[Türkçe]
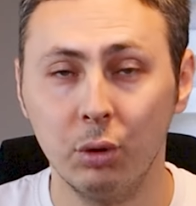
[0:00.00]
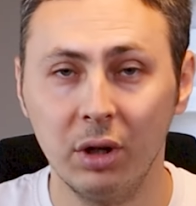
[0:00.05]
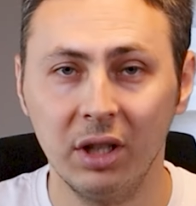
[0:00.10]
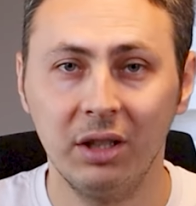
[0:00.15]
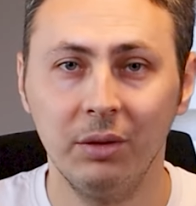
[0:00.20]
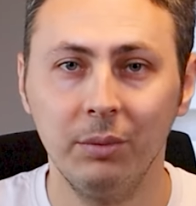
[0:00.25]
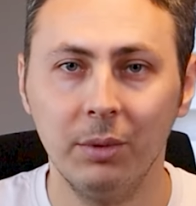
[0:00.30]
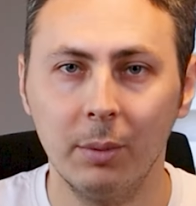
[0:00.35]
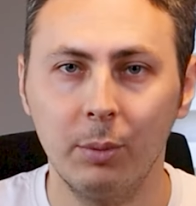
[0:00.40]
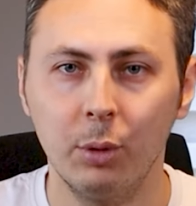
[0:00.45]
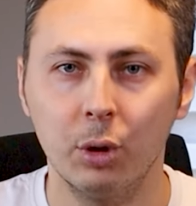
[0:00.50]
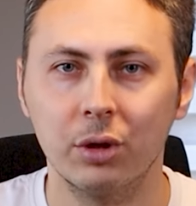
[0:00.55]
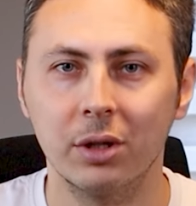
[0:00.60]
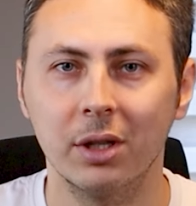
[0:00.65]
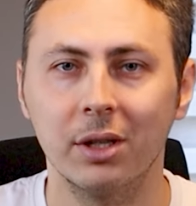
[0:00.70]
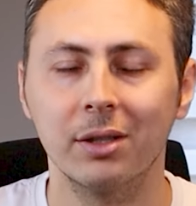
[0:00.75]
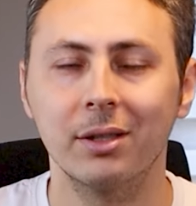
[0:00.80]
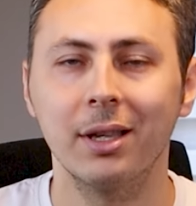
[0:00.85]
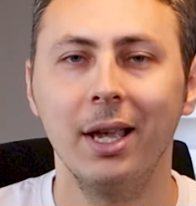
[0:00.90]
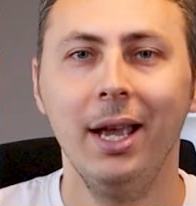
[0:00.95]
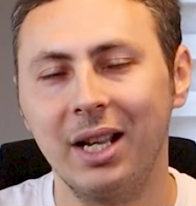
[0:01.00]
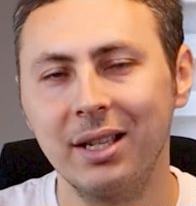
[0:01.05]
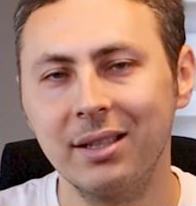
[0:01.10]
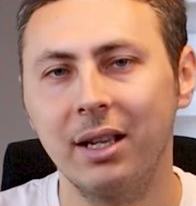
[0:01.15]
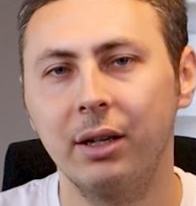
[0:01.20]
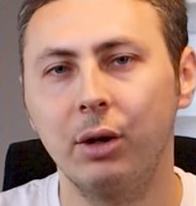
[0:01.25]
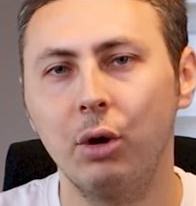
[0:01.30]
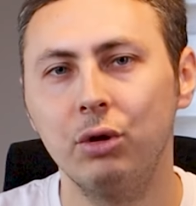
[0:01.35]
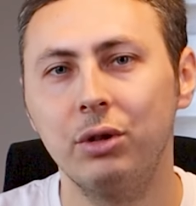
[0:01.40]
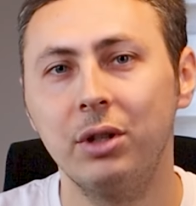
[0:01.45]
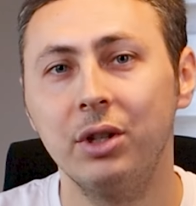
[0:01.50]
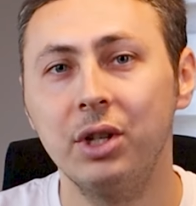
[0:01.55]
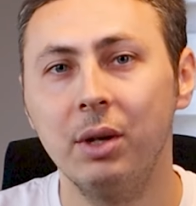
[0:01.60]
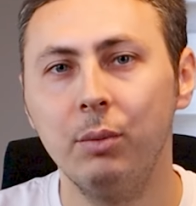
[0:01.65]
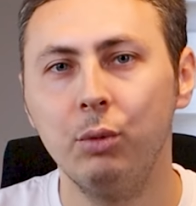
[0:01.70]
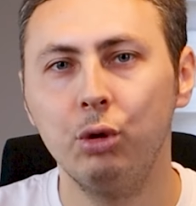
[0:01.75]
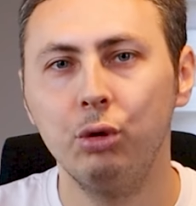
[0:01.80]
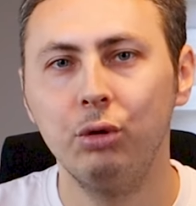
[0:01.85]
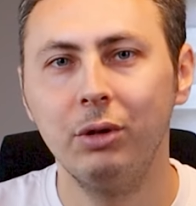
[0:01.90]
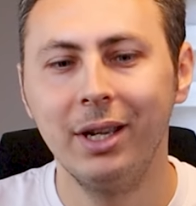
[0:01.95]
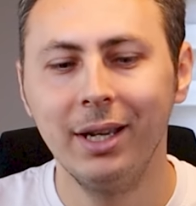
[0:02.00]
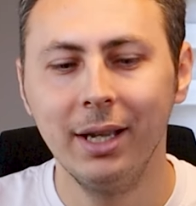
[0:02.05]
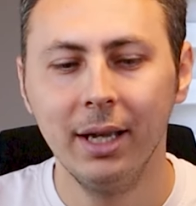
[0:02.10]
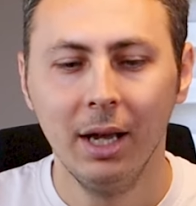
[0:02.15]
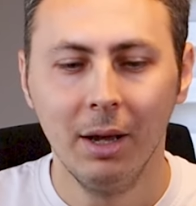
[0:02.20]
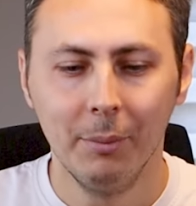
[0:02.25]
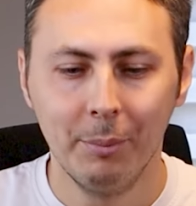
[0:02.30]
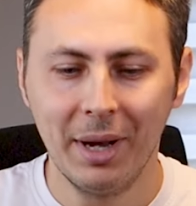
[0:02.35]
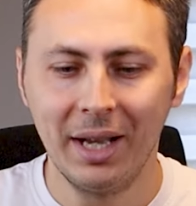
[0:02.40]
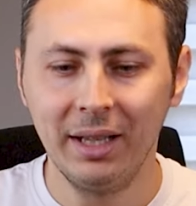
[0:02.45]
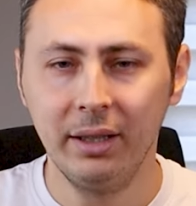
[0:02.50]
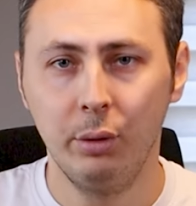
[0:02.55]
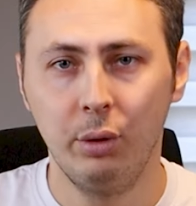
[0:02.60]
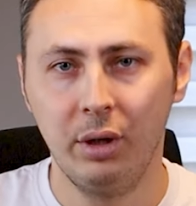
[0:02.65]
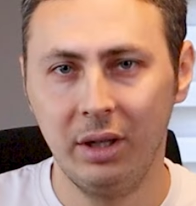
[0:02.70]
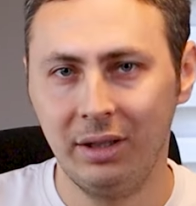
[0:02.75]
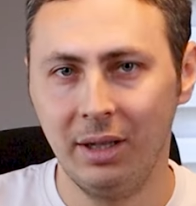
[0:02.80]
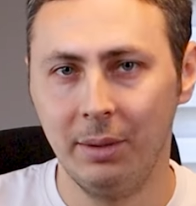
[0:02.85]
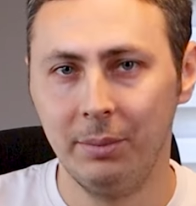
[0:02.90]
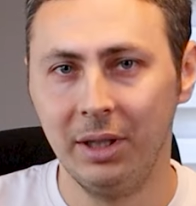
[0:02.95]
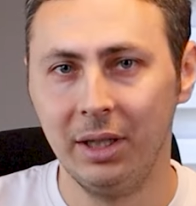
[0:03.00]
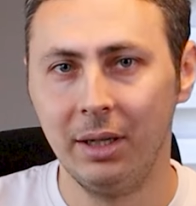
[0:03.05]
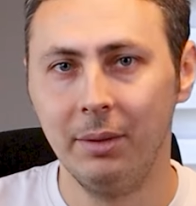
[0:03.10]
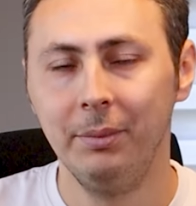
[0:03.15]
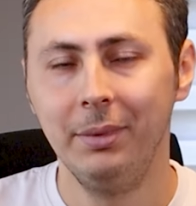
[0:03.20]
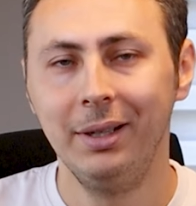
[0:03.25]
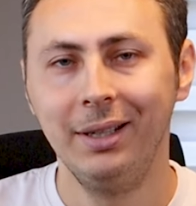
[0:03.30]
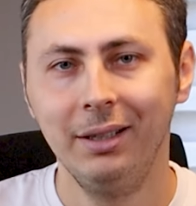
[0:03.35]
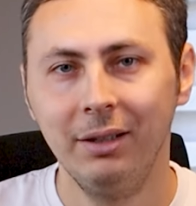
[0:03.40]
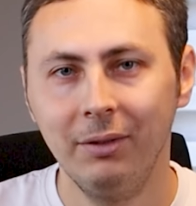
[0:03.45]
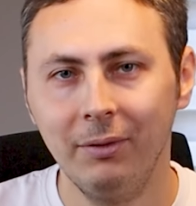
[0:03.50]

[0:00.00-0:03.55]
üreticilik üretim yapıyorsanız birazdan göstereceğim ürünleri ben de üretebilirim